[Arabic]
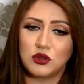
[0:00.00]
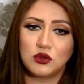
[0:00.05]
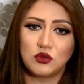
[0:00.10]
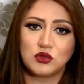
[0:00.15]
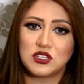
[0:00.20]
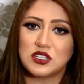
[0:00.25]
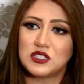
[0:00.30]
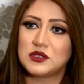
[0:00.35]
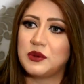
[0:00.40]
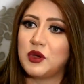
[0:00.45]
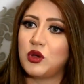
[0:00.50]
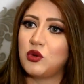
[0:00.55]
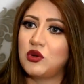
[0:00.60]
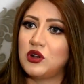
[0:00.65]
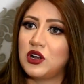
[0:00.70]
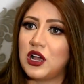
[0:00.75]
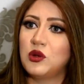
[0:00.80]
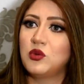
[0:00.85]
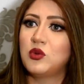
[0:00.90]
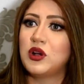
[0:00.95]
وتتبع
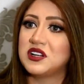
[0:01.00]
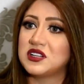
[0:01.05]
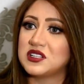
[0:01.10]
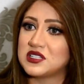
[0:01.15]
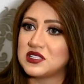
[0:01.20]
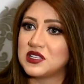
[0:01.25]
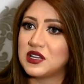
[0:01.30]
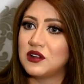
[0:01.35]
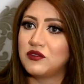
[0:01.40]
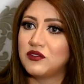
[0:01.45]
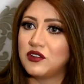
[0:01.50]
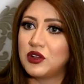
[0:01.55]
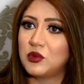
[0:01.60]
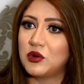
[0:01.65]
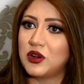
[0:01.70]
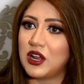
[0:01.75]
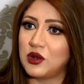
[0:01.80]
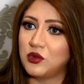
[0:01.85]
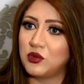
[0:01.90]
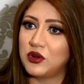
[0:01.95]
الالوان السيلفر
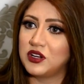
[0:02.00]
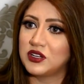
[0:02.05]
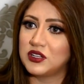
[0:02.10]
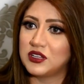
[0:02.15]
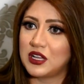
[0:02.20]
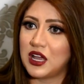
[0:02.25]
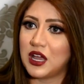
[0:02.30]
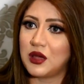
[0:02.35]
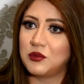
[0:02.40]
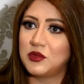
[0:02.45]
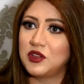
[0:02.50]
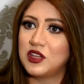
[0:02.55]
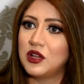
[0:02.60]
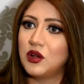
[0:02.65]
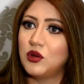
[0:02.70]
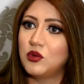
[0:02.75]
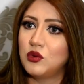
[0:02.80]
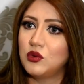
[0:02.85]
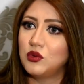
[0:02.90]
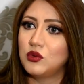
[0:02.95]
والالوان
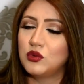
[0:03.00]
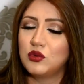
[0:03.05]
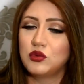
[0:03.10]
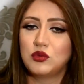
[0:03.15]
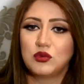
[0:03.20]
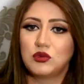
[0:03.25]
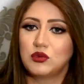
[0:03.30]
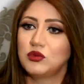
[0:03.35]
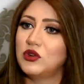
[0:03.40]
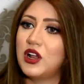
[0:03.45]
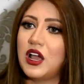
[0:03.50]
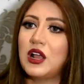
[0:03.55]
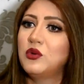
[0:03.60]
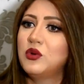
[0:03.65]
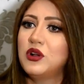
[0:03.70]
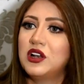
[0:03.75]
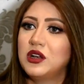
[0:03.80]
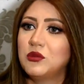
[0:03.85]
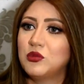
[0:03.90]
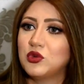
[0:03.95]
الذهبيه
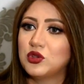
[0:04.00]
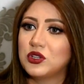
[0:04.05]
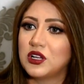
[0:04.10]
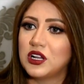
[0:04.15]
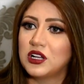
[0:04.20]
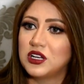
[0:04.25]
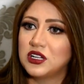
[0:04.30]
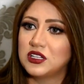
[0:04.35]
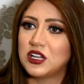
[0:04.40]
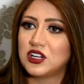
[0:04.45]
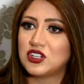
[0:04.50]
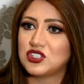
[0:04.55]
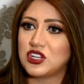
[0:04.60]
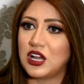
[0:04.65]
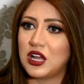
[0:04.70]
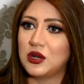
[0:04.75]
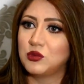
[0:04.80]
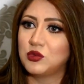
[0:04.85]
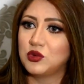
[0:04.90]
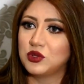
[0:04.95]
والالوان اللي موضه اللي
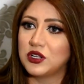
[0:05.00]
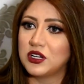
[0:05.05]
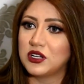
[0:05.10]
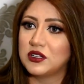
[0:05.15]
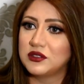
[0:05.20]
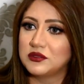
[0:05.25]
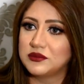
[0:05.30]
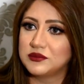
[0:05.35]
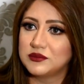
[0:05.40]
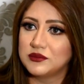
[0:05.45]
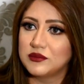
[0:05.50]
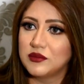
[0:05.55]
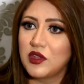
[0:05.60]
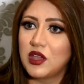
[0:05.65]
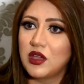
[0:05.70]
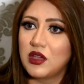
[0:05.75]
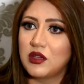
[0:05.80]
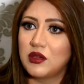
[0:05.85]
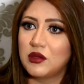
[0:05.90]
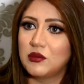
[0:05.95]
دارجه على الموضه
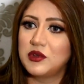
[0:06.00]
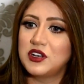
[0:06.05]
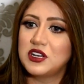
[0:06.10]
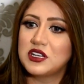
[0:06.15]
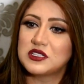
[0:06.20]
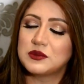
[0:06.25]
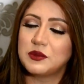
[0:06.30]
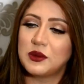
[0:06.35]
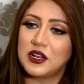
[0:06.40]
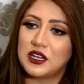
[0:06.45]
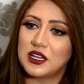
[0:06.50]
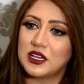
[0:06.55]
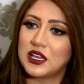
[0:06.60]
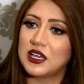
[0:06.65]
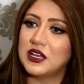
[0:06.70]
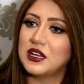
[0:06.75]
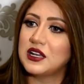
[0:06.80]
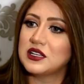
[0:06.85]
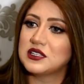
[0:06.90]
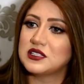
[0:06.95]
بالنسبه اللي
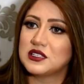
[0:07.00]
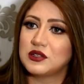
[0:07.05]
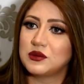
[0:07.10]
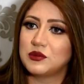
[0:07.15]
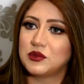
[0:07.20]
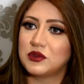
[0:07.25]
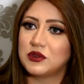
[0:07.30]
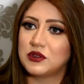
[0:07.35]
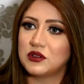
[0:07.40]
كيناسب